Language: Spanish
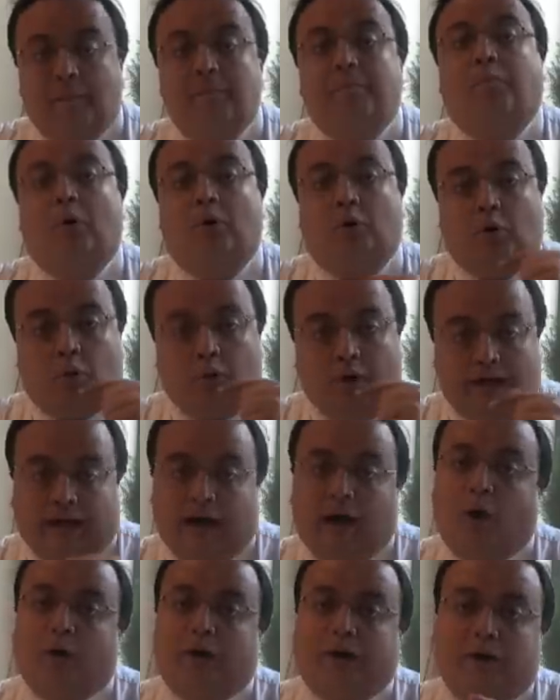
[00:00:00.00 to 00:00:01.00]
Por lo cual,
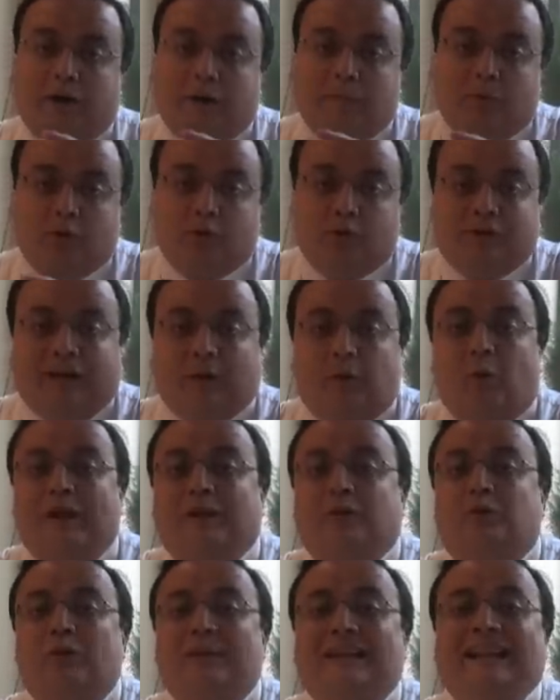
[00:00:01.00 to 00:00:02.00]
ahora vámonos a
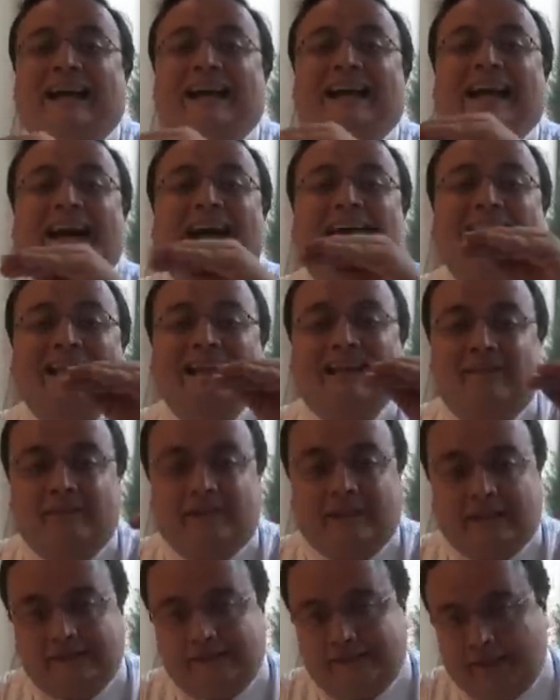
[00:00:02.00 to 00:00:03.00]
cuánto es la carga
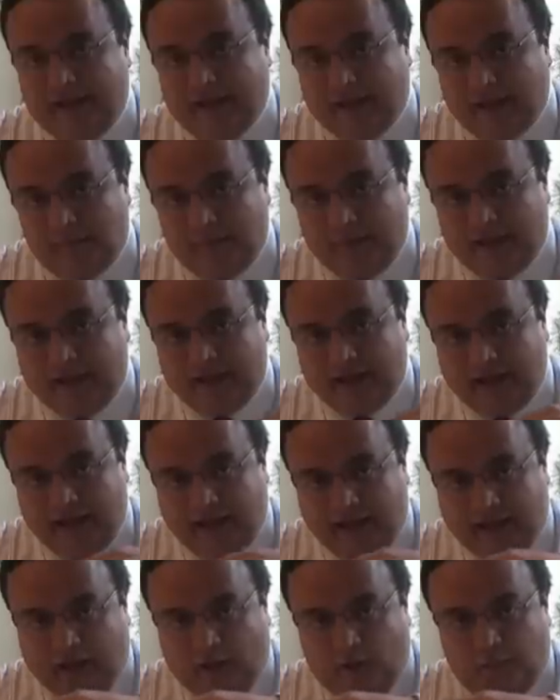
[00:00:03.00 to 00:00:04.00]
financiera que me han
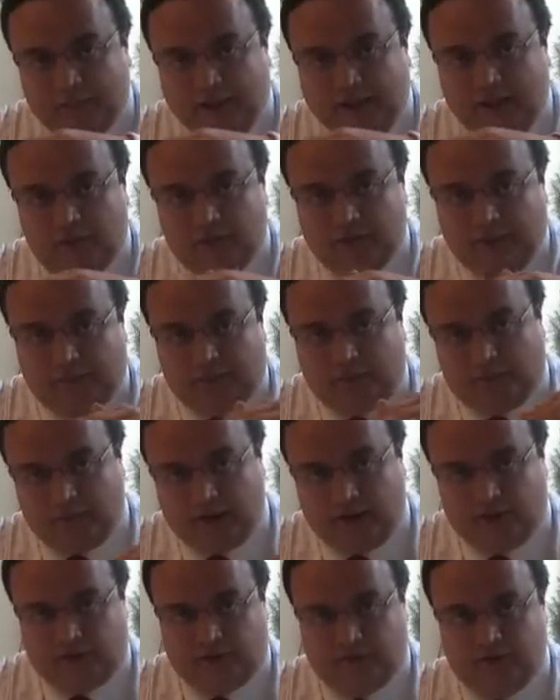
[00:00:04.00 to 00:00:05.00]
generado mi deuda
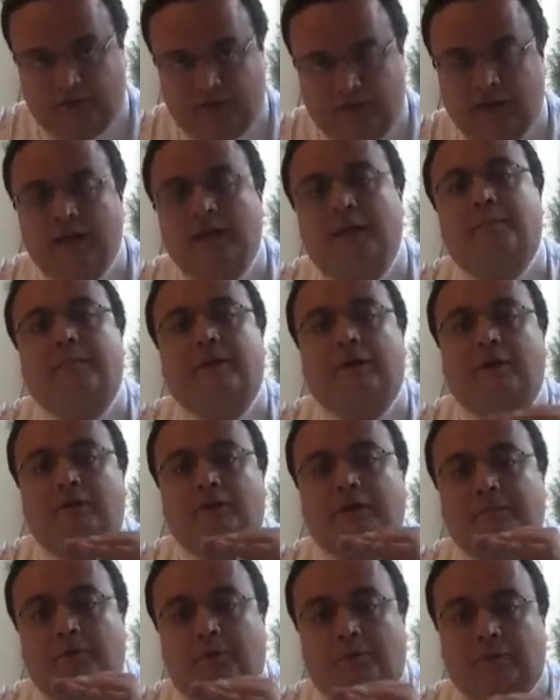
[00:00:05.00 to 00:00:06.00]
promedio. Mi
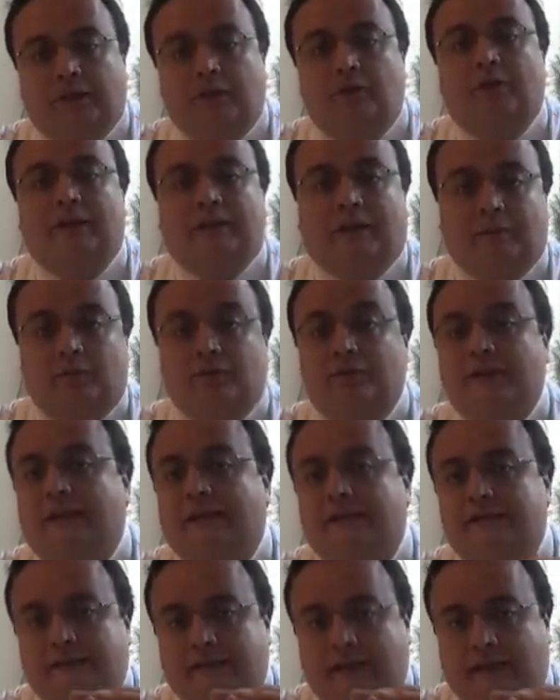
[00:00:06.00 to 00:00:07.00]
deuda promedio dijimos que
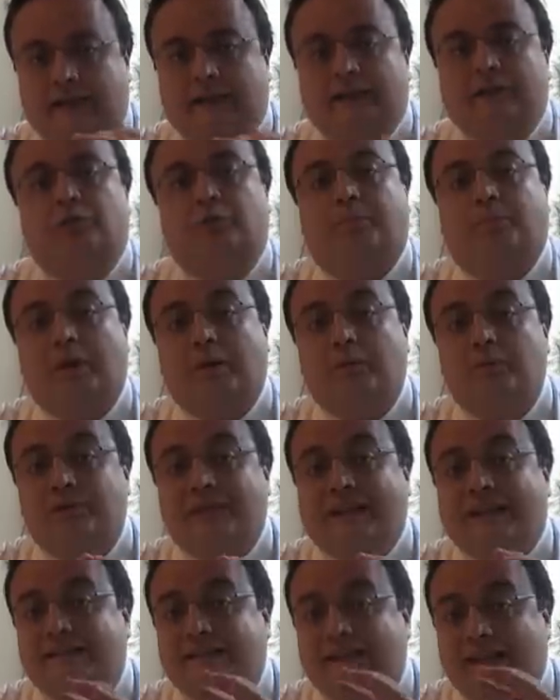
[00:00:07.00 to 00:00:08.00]
eran 100 y supongamos
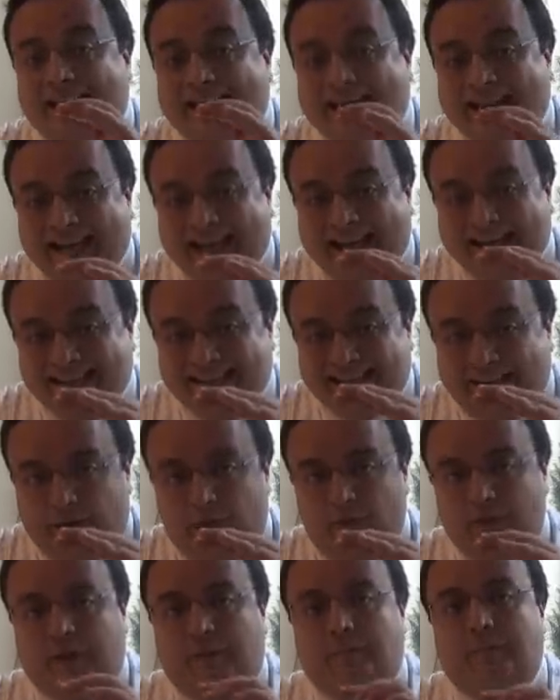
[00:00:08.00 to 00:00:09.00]
que esa, esa
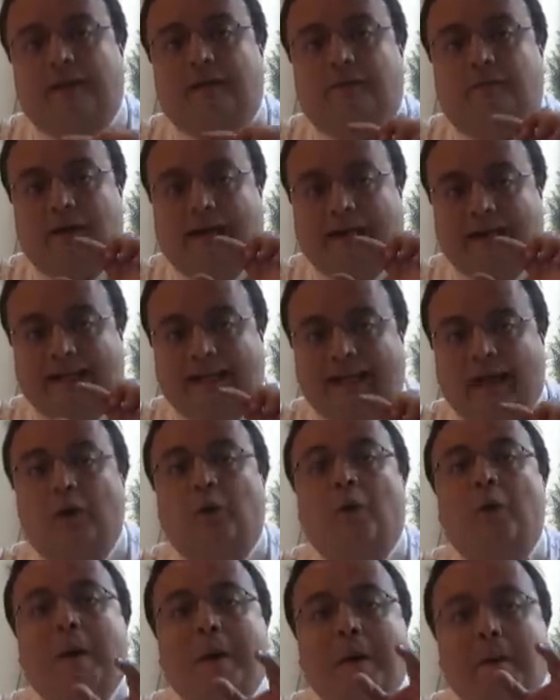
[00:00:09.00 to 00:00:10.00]
deuda me ha
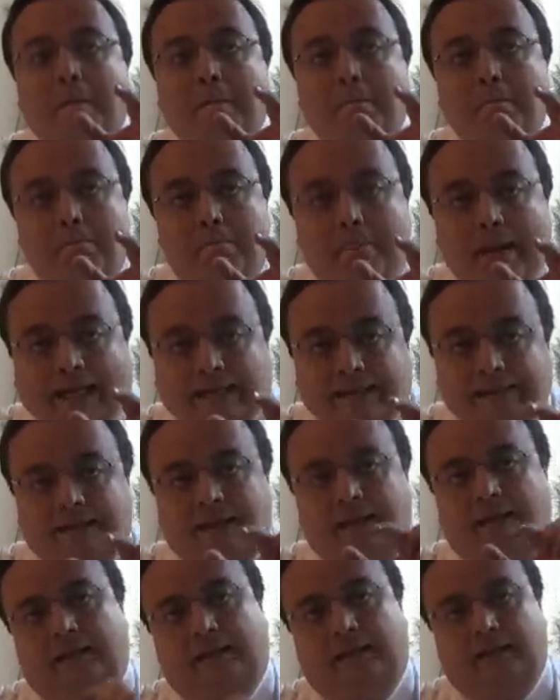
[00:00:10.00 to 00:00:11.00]
generado
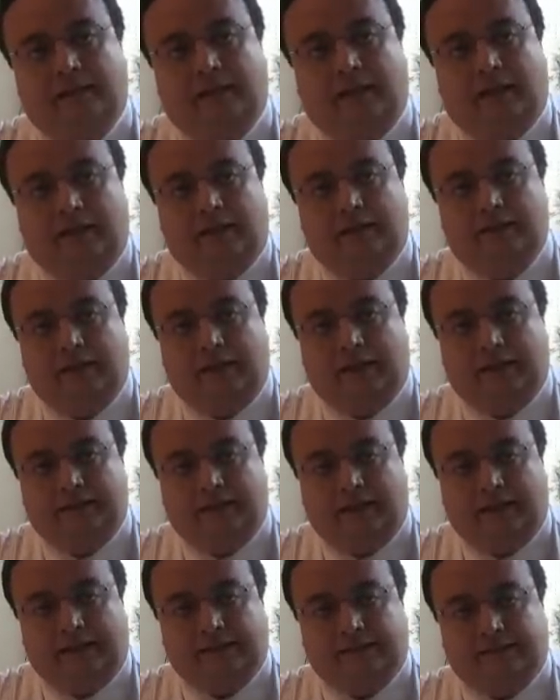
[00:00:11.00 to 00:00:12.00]
20 de,
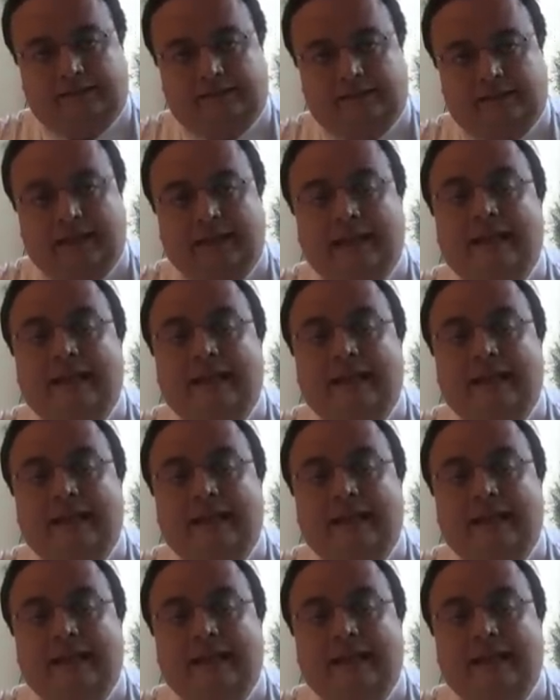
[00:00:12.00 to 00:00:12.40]
intereses.